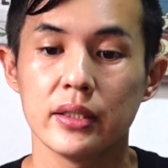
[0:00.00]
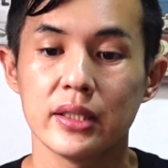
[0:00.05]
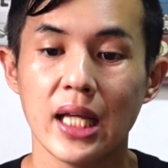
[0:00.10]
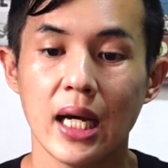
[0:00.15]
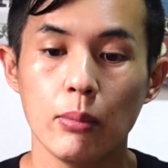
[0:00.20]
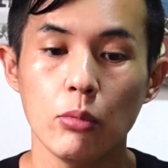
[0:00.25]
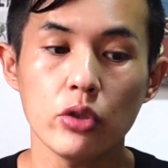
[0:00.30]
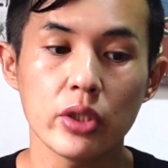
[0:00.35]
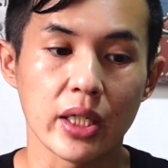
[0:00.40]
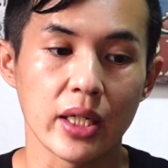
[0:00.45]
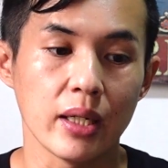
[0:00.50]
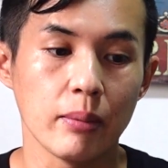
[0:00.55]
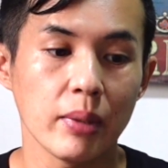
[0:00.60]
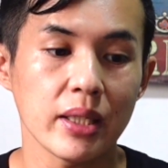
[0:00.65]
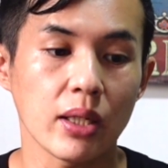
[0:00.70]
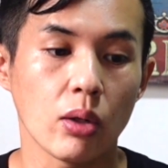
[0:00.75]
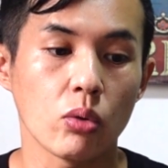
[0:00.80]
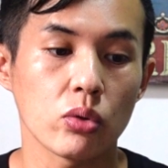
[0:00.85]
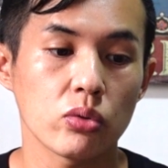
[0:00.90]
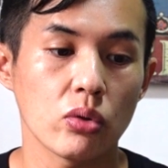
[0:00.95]
だもんでね、
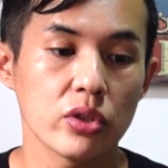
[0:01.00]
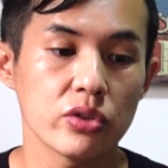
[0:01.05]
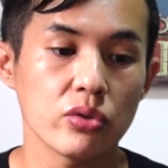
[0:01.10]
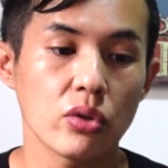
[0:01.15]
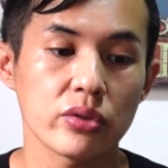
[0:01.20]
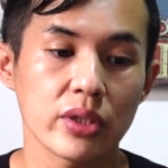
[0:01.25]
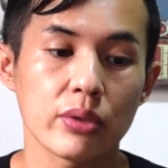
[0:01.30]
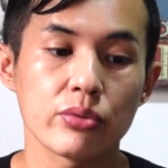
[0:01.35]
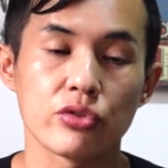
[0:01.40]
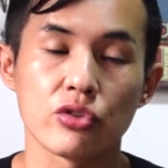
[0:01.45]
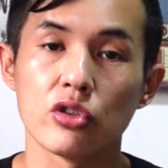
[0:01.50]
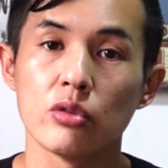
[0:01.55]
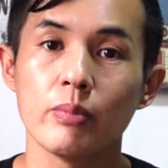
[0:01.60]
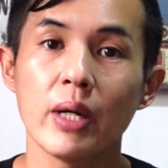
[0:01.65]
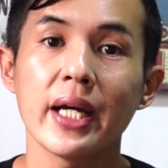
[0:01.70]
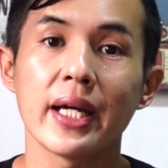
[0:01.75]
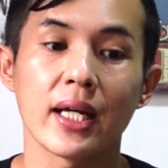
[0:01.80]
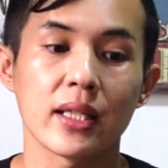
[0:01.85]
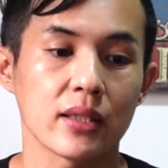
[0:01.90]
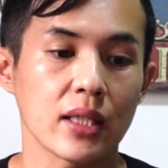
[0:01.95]
まだおとり捜査をする
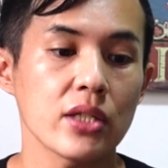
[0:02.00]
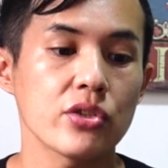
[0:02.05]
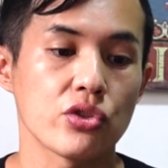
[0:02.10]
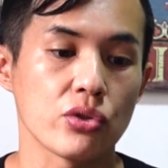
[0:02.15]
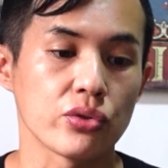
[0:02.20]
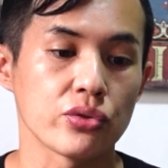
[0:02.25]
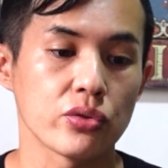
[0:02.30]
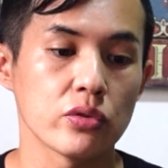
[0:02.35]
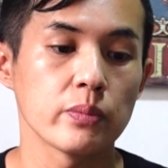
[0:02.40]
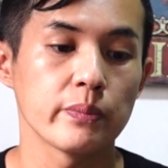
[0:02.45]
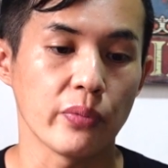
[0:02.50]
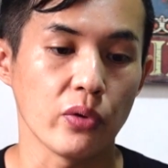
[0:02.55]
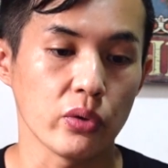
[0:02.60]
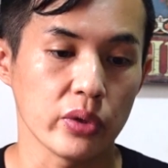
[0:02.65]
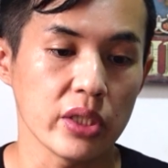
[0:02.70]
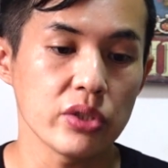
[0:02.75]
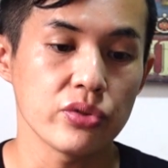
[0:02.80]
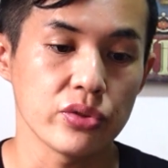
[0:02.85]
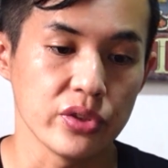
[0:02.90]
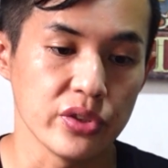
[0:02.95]
前やった中寸法
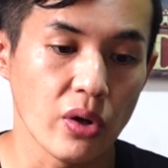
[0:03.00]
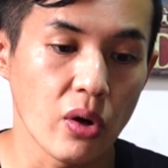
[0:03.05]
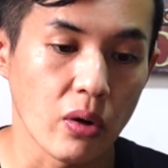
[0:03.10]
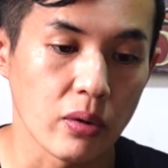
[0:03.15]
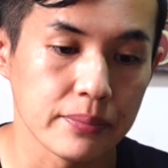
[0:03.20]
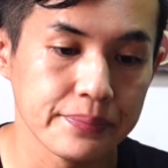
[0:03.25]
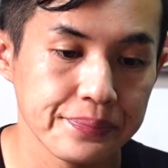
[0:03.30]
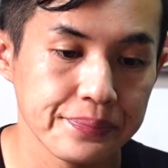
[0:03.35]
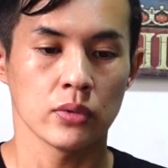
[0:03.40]
ですよ。